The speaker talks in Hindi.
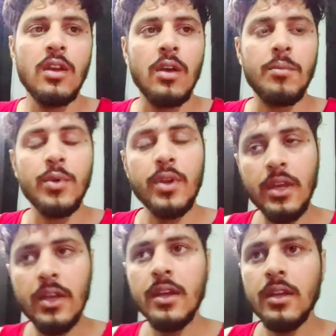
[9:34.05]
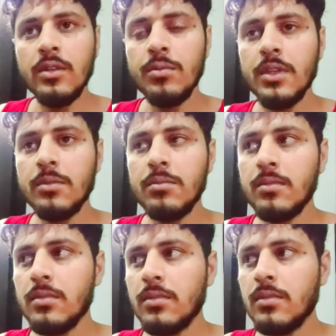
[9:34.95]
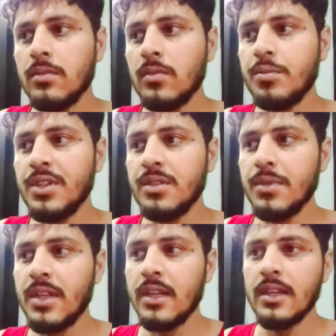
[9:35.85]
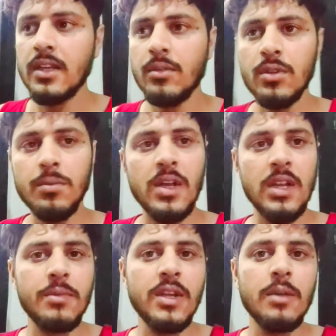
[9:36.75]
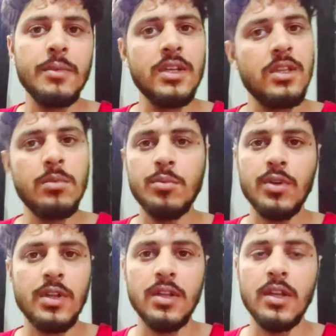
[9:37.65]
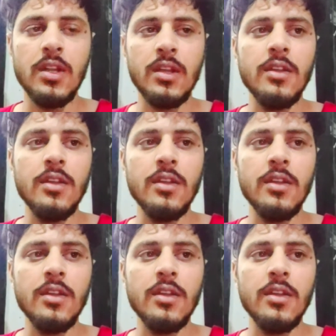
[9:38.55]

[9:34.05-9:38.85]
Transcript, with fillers: अब पोटी करेगा तो मतलब वो बीच में ही रह जाएगी वो दबाना पड़ेगा पेट तभी पोटी निकलेगी